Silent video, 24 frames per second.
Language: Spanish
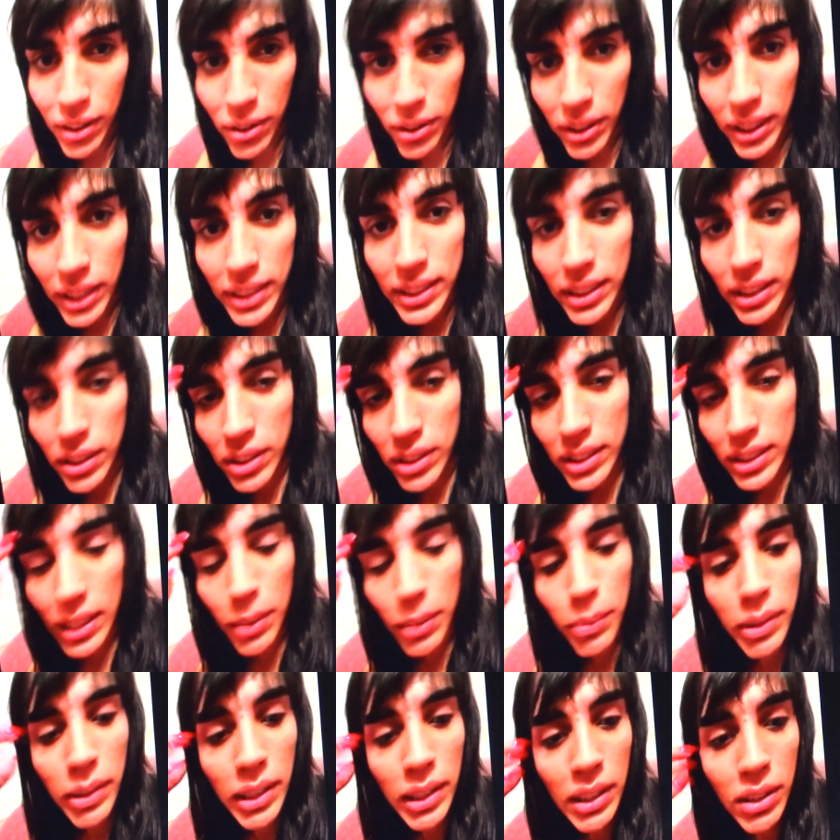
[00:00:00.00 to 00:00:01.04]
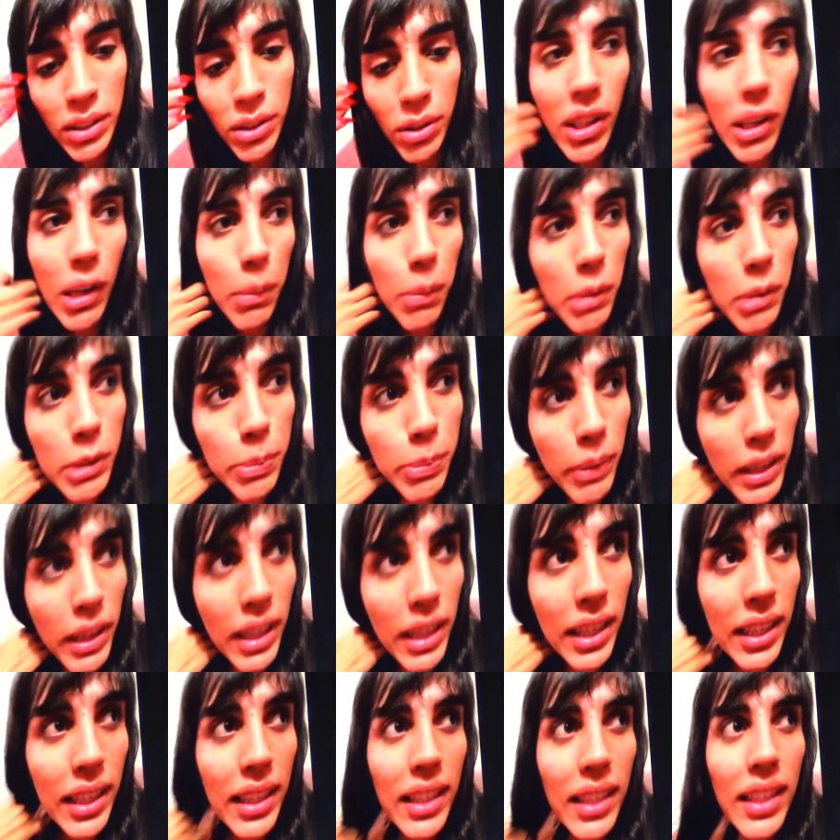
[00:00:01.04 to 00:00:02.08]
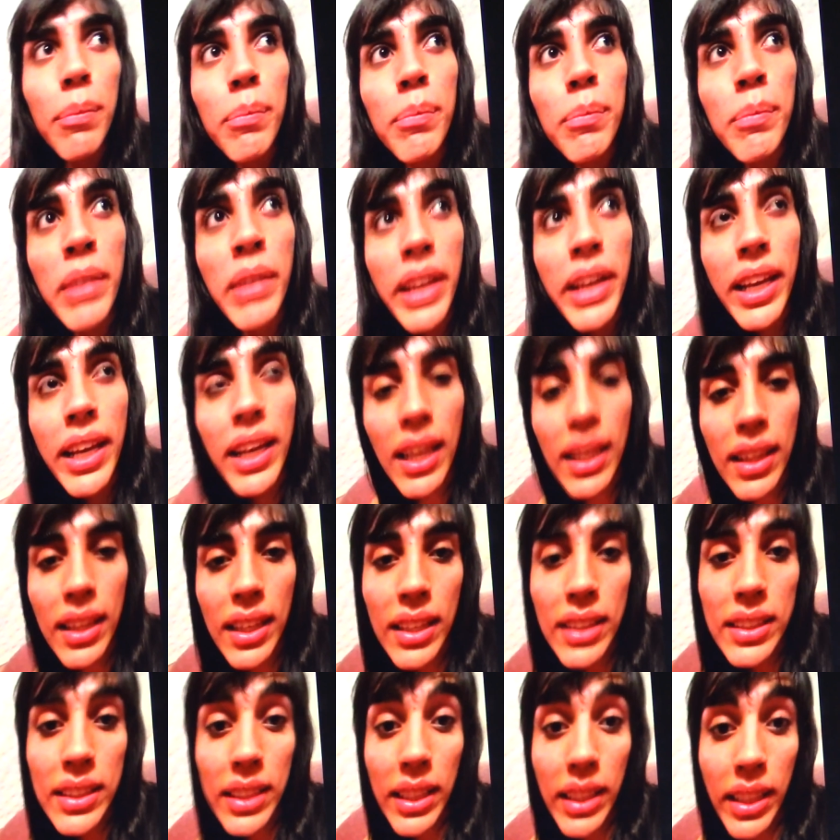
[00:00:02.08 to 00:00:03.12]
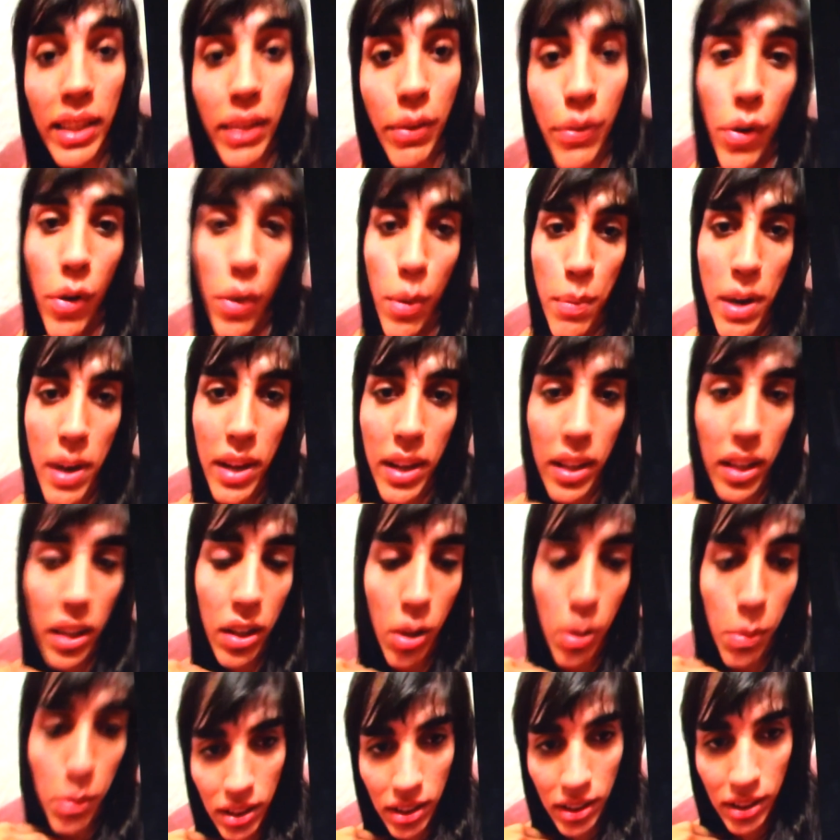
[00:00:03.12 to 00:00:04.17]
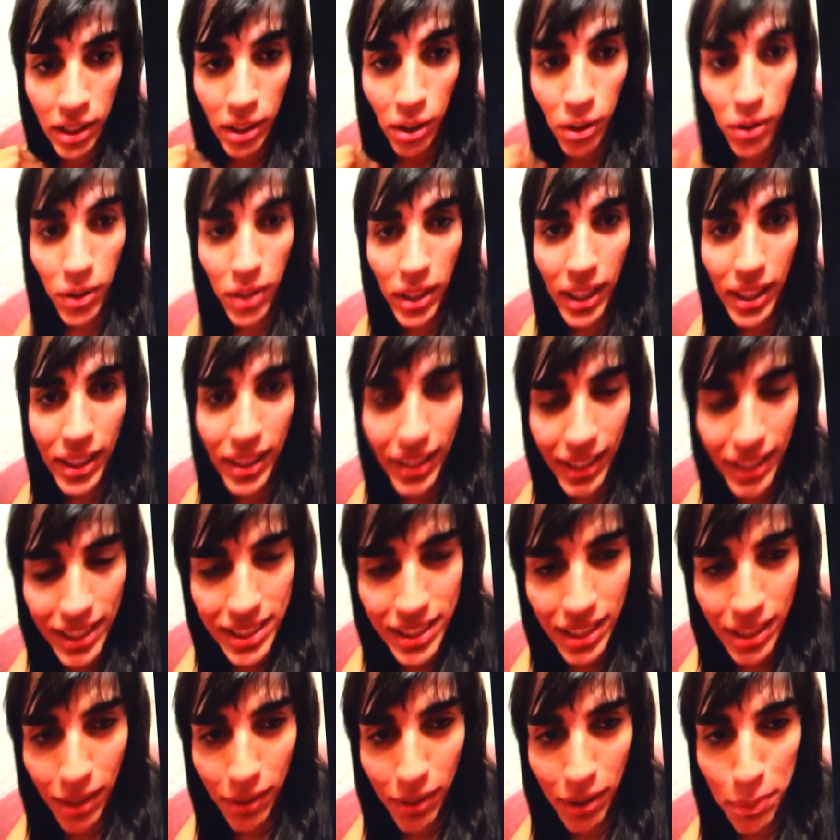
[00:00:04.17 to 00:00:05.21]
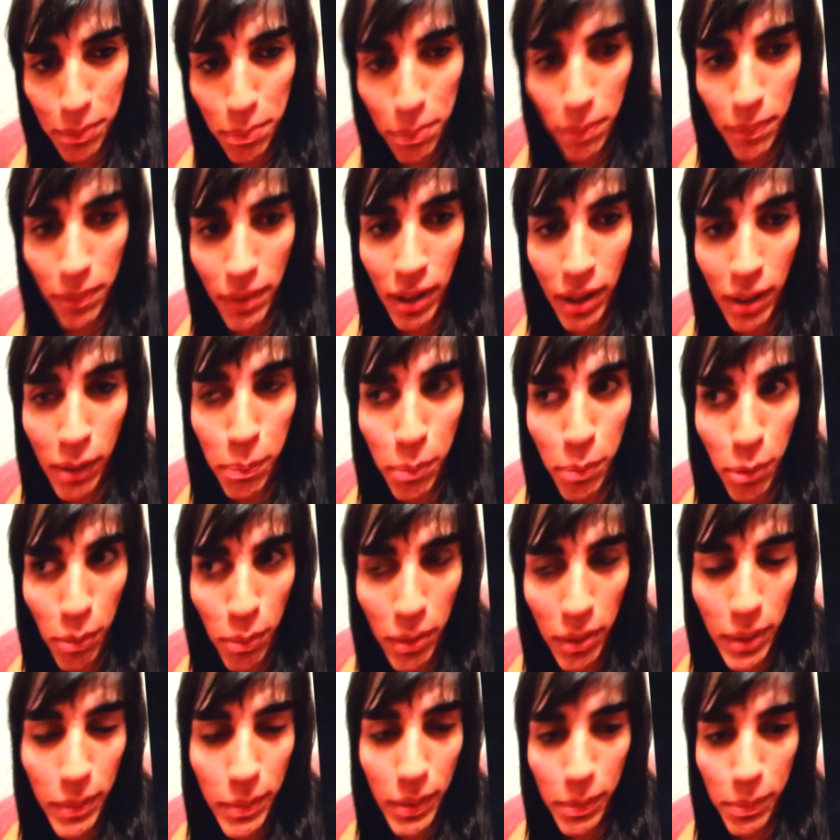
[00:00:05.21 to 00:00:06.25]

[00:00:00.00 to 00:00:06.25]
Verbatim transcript: y así entonces él me dijo, pues para me quería decir, informar de cómo es de lo grande que estaba el problema,